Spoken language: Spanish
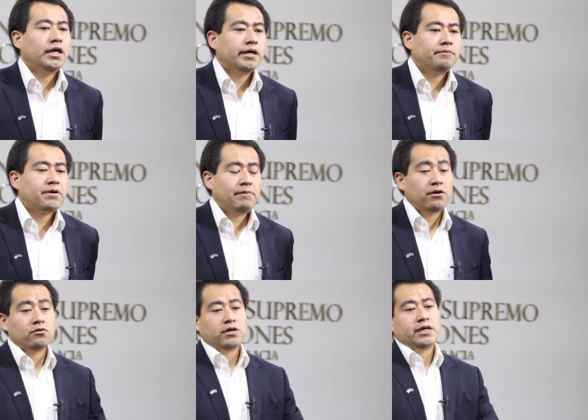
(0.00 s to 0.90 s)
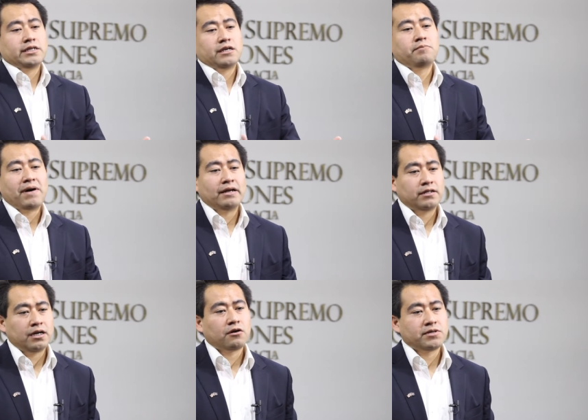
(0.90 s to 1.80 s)
Eh, primero, eh, ser
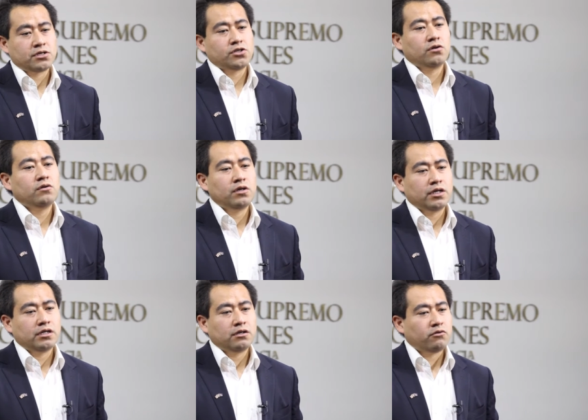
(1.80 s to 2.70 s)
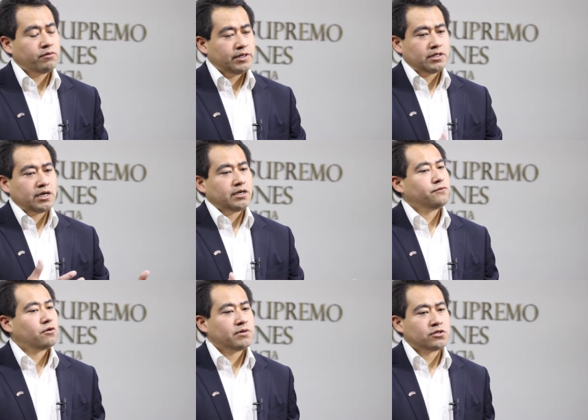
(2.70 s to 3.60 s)
parte de la conversación. Eh, obviamente hay
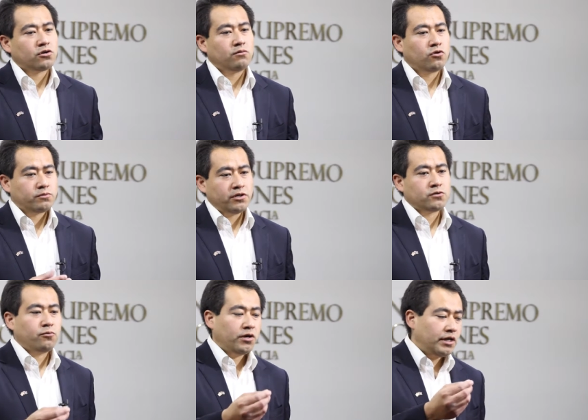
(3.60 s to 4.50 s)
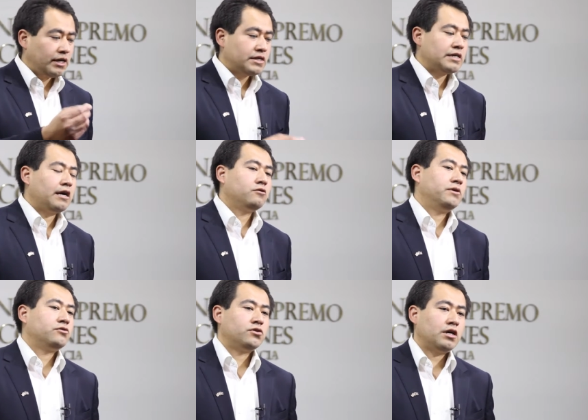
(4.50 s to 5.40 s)
formas de cómo los medios pueden ingresar, a los
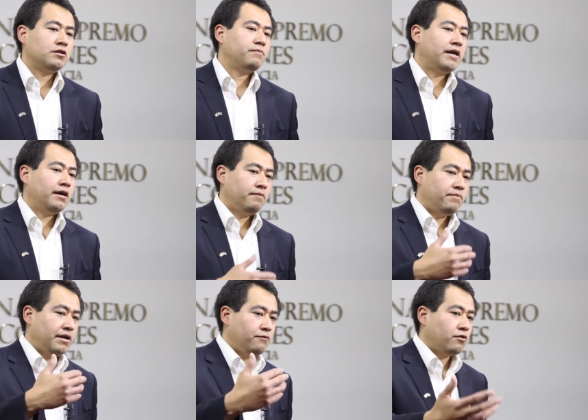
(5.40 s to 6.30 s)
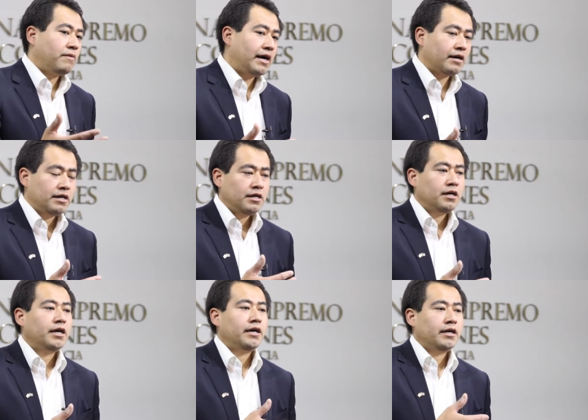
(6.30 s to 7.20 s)
medios sociales, para, informar,
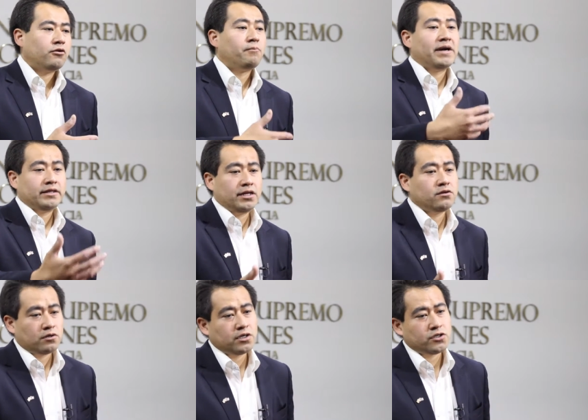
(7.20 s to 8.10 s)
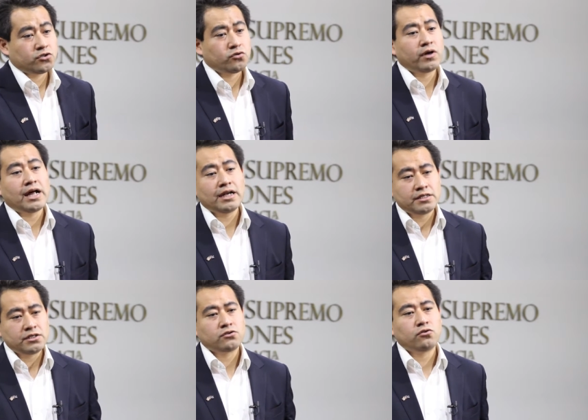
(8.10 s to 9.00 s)
compartir su
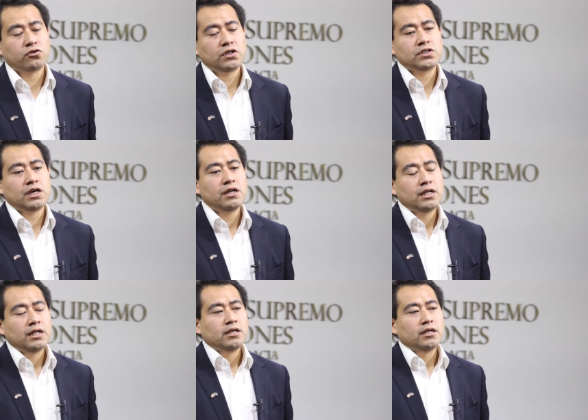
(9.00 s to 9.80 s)
análisis, su noticia.